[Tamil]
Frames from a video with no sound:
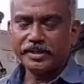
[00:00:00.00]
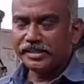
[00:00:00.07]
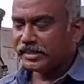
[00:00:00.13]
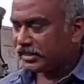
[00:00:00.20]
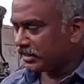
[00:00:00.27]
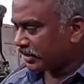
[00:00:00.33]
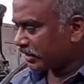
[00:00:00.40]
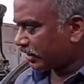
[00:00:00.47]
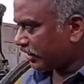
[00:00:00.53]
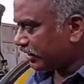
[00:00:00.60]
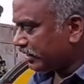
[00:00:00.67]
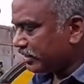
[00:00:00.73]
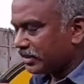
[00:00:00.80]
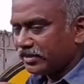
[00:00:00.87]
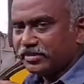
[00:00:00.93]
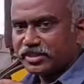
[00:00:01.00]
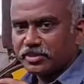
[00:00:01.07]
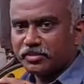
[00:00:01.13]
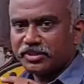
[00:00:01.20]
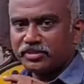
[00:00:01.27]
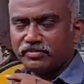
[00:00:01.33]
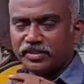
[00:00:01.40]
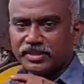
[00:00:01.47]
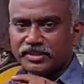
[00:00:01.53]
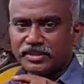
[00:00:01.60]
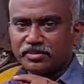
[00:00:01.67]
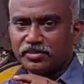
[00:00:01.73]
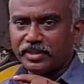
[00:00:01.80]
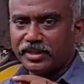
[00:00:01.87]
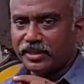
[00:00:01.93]
இன்ஜின் ஆயில் சர்வீஸை பற்றி
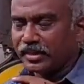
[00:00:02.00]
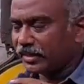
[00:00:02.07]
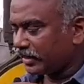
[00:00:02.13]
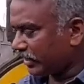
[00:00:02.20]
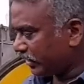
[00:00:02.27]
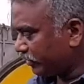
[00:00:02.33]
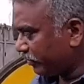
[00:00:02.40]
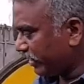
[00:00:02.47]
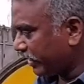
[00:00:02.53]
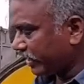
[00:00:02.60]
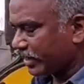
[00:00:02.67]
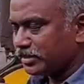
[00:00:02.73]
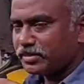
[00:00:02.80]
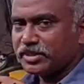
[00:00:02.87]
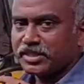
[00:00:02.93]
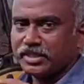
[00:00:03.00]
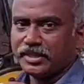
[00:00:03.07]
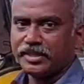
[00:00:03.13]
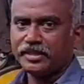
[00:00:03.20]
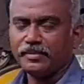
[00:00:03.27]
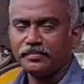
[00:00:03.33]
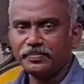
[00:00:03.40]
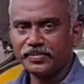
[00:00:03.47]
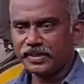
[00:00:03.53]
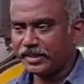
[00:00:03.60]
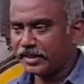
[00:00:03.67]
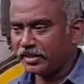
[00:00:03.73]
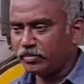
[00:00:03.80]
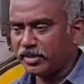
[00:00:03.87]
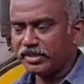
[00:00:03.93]
ஃபஸ்ட்டே சொல்லிட்டேன் அதேமாதிரி டிரான்ஸ்மிஷன் ஆயில்
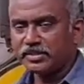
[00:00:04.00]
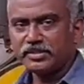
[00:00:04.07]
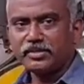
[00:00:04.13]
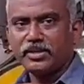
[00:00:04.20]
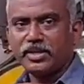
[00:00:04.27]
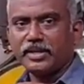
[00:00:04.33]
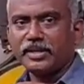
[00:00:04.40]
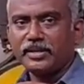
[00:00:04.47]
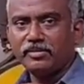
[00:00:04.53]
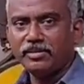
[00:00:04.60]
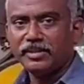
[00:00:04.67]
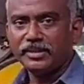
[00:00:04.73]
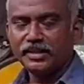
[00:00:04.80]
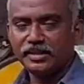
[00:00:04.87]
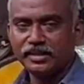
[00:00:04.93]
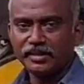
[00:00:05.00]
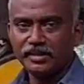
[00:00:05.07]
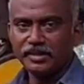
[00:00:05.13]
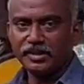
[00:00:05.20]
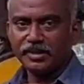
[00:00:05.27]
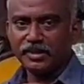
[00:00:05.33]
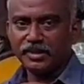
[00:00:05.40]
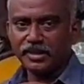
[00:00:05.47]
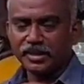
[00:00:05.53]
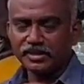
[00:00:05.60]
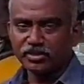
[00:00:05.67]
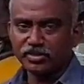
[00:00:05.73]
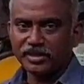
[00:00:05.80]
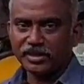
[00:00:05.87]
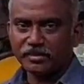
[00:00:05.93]
கியர் பாக்ஸுக்கும் ஆயில் வந்து
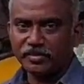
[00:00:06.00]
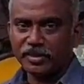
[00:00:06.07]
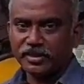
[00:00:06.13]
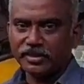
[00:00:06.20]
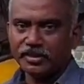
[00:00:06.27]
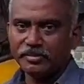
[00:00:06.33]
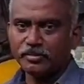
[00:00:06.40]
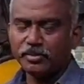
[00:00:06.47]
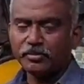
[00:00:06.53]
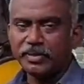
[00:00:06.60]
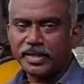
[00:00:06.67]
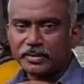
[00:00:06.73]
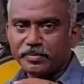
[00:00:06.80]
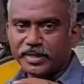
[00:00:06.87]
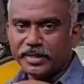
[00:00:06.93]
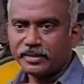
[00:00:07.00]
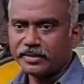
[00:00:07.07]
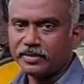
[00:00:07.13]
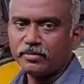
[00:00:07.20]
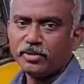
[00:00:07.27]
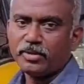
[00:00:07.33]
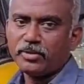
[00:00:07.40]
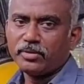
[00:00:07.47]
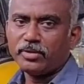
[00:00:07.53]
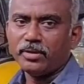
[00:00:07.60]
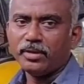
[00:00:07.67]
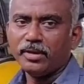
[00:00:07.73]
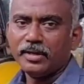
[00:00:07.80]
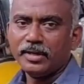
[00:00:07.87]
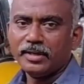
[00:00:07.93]
ஆக்சுவலாக நம்ம என்ன நினைப்போம் பேக் பேக்கெட்டு தான்
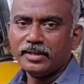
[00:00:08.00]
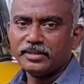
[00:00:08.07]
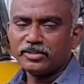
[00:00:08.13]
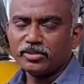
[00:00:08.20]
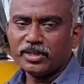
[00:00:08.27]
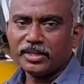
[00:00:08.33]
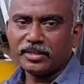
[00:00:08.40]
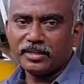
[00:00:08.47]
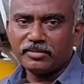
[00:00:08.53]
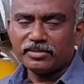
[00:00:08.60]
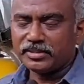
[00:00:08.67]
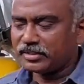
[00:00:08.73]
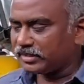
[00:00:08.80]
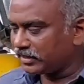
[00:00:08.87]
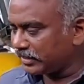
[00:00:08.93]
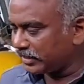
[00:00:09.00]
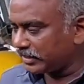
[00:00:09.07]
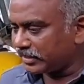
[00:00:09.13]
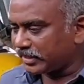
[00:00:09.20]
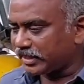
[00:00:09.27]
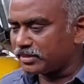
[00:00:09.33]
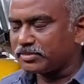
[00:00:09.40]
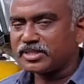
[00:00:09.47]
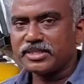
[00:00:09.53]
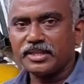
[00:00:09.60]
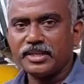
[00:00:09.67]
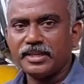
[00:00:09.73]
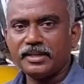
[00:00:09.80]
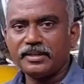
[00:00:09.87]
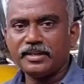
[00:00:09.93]
ஓட்டுறோம் ஸோ அதனால் வந்து
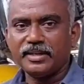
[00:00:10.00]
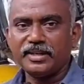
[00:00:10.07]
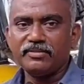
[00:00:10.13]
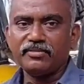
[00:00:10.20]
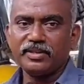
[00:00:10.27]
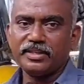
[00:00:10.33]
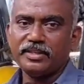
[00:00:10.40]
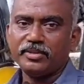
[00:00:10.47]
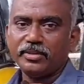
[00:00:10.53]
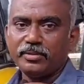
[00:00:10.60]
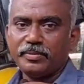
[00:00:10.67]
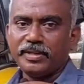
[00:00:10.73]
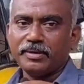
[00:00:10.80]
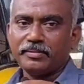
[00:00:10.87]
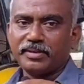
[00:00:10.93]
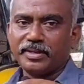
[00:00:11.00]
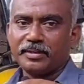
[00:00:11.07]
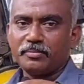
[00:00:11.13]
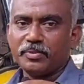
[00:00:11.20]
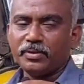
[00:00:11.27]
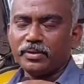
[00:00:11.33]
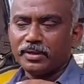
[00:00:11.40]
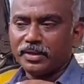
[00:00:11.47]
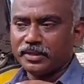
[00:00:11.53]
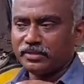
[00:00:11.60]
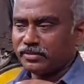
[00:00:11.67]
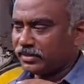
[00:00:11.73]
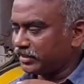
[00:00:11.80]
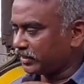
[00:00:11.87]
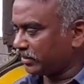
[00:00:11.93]
டிரான்ஸ்மிஷன் ஆயிலுக்கு லைஃப் அதிகம் அப்படின்னு நம்ம நினைப்போம் அது
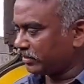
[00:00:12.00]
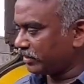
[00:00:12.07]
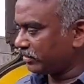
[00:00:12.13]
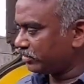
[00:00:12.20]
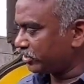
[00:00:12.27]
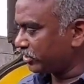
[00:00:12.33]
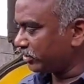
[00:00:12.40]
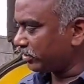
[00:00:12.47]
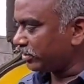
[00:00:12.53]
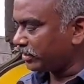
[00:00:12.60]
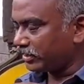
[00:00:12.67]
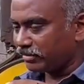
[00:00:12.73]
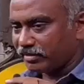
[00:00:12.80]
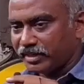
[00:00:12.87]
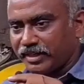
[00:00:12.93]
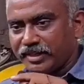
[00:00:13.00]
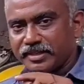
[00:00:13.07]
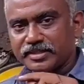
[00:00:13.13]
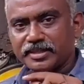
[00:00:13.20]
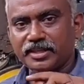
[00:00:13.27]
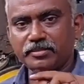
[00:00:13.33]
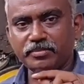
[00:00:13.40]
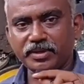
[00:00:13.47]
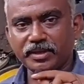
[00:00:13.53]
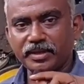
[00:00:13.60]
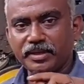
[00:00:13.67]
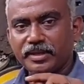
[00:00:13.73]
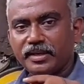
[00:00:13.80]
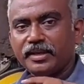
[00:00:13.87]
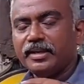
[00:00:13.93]
வந்து தவறான விஷயம் நீங்கள் வண்டியை ஸ்டார்ட்
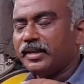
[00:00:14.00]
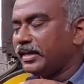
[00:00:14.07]
பண்ணாலே